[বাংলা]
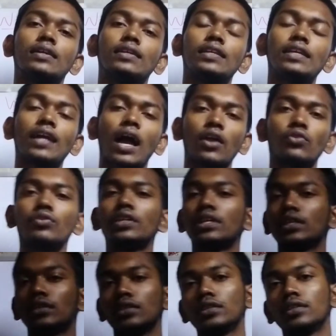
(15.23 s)
কি কারণে
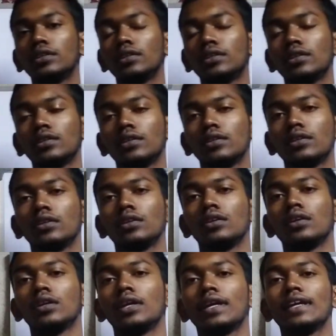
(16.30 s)

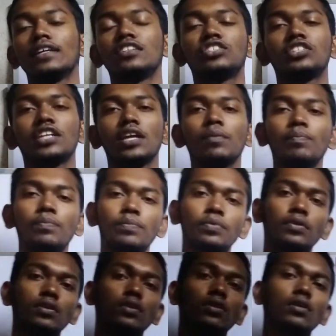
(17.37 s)
এর শেপ
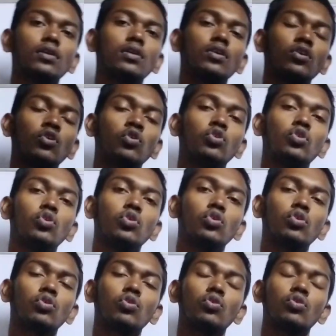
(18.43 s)
হলো
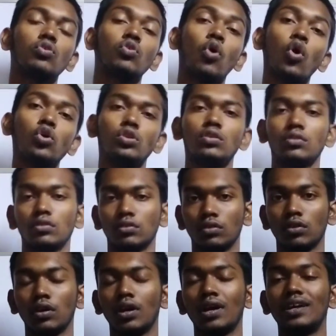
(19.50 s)
গোল
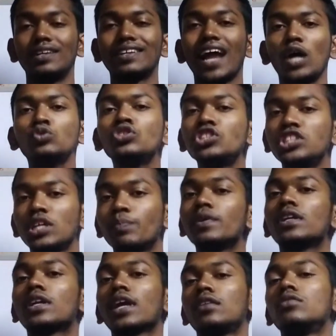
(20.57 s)
রাউন্ড
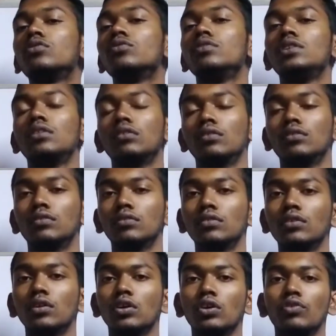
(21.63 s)
শেপের কেন হুইল হলো
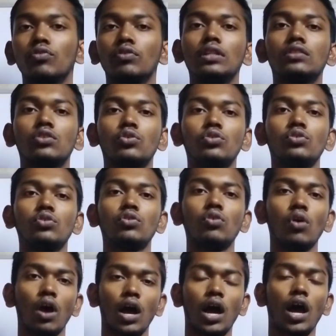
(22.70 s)
হুইল তো অন্য
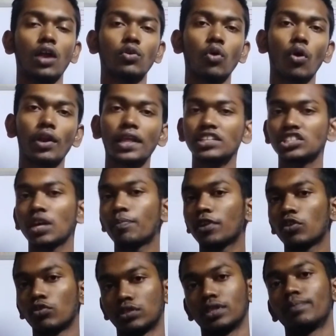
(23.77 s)
আরো অনেক
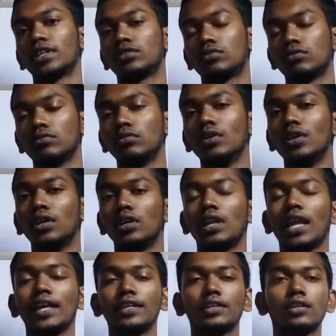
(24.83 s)
শেপের হতে পারতো
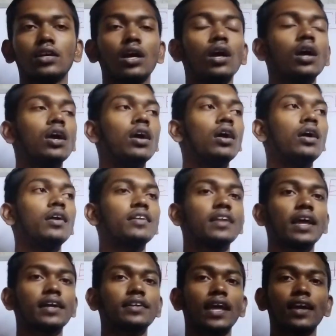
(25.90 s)
লাইক
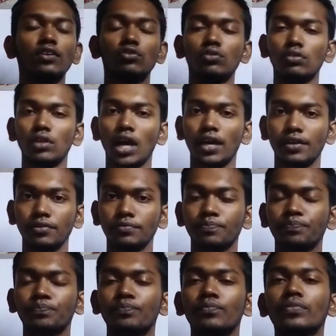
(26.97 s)
রেক্ট্যাঙ্গুলার
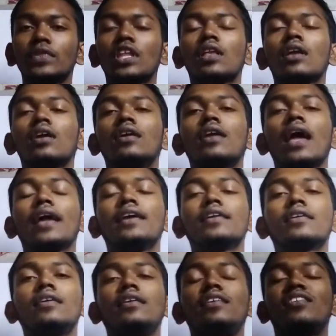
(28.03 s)
লাইক
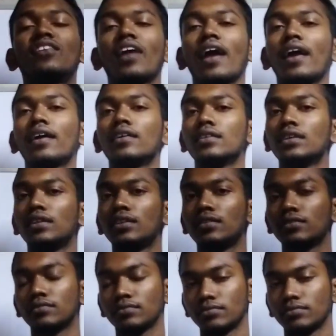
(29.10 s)
ট্রায়াঙ্গেল